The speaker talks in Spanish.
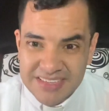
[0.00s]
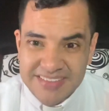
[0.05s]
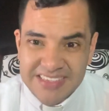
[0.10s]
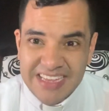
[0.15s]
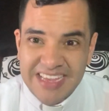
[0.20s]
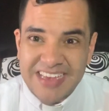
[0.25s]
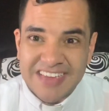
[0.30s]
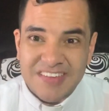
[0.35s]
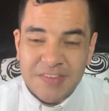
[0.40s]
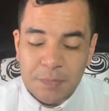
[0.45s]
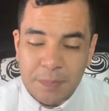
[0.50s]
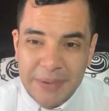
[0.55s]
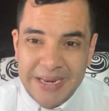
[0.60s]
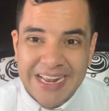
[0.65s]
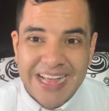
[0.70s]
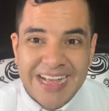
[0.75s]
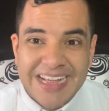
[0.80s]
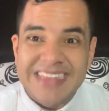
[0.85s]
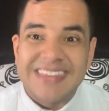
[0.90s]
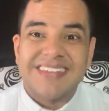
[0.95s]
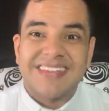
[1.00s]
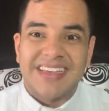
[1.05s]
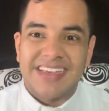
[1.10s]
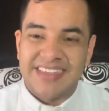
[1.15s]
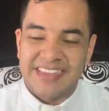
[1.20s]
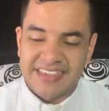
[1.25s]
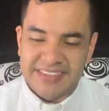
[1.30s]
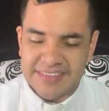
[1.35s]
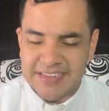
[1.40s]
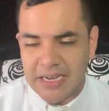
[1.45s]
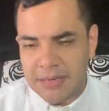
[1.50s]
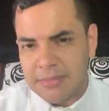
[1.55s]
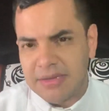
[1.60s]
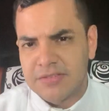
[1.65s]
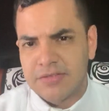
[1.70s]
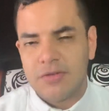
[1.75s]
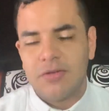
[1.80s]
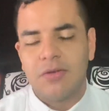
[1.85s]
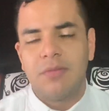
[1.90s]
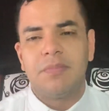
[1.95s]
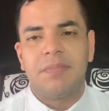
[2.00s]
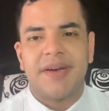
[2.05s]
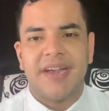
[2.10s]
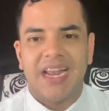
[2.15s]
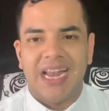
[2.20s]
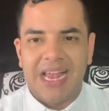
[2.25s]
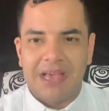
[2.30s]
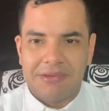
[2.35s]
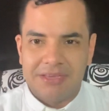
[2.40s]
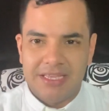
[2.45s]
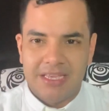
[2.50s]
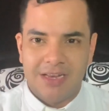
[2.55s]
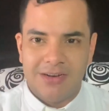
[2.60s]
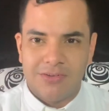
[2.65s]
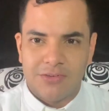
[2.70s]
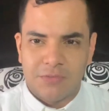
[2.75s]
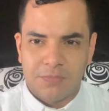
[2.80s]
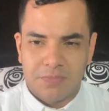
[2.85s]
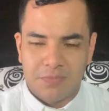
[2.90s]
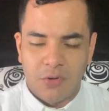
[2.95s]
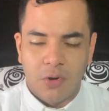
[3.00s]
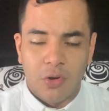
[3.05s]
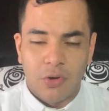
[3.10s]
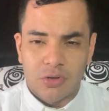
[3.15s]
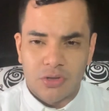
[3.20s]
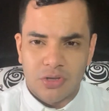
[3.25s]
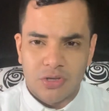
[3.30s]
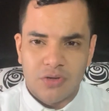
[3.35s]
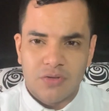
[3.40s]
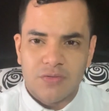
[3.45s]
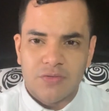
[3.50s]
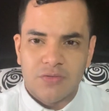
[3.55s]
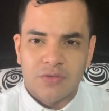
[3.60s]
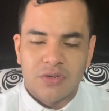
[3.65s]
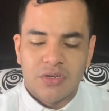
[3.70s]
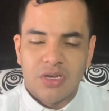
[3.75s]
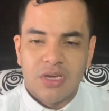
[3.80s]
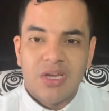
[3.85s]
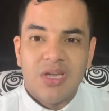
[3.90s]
de esperanza y de salvación para la vida de los otros.